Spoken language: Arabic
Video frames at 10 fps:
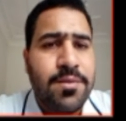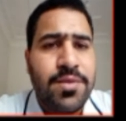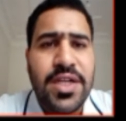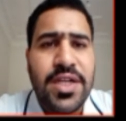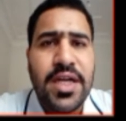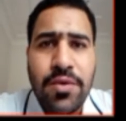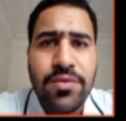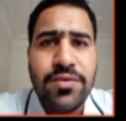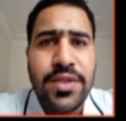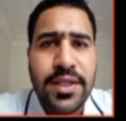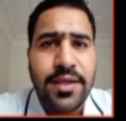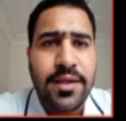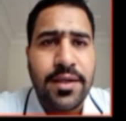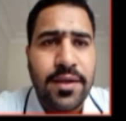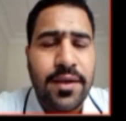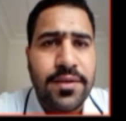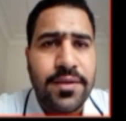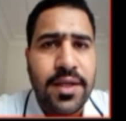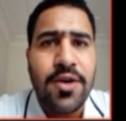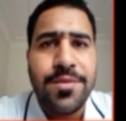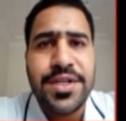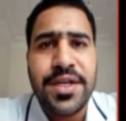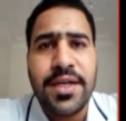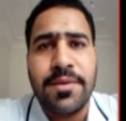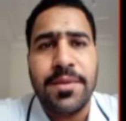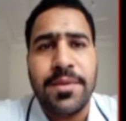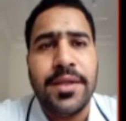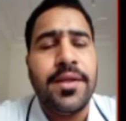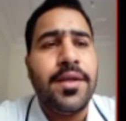بتهاون وتلقاو مشاكل من بعد